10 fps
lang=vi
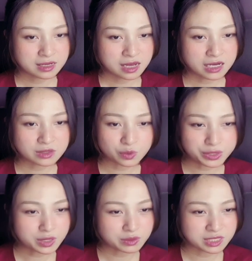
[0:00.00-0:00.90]
hắn cúi
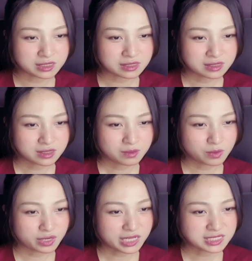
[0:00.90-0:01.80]
đầu nhìn
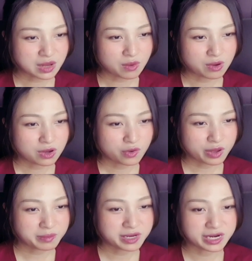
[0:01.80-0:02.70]
một lát sau khóe
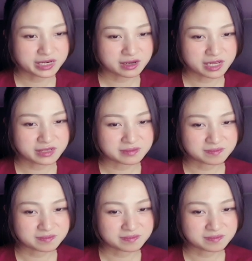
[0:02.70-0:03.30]
miệng lại nâng lên